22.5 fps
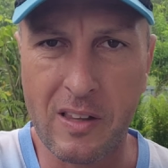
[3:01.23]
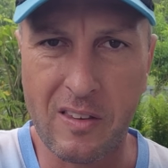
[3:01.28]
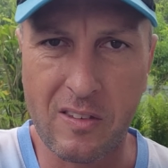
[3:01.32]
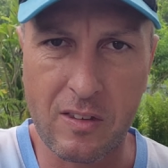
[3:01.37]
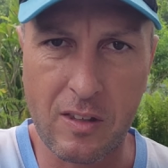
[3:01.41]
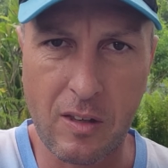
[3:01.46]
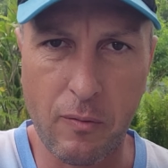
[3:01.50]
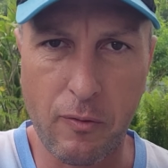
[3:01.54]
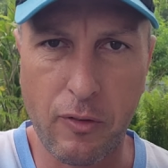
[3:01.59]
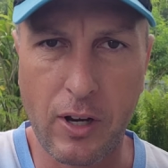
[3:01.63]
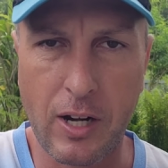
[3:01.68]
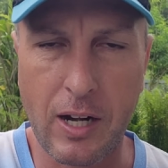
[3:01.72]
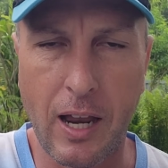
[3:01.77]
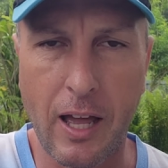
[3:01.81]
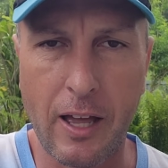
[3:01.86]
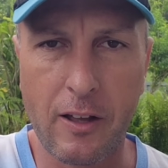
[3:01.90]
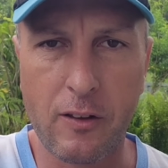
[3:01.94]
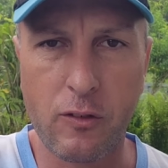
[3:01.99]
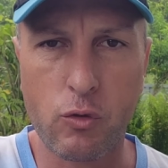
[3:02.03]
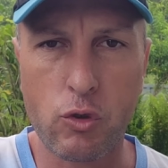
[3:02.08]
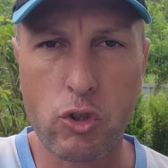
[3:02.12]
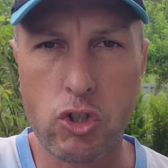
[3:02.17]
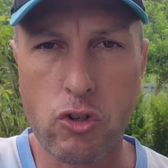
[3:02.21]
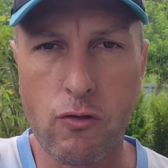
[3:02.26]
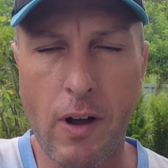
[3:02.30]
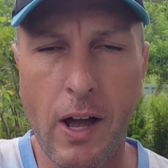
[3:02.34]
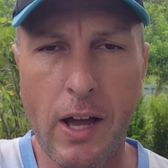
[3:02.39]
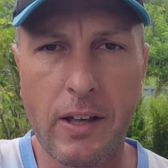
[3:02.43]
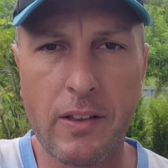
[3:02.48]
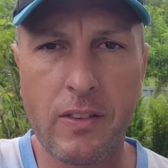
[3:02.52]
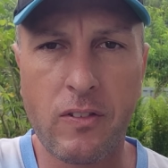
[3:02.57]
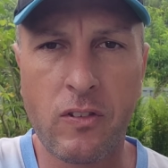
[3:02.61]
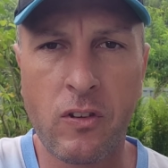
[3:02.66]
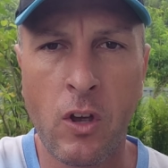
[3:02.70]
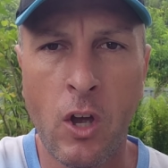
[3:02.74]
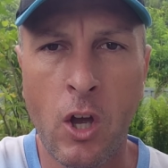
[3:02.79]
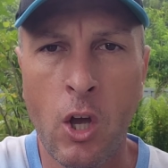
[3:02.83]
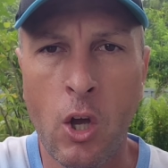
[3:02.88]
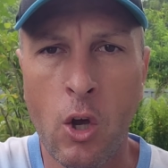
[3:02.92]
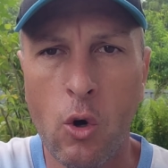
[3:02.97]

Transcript: jetzt im Vergleich zur Schweiz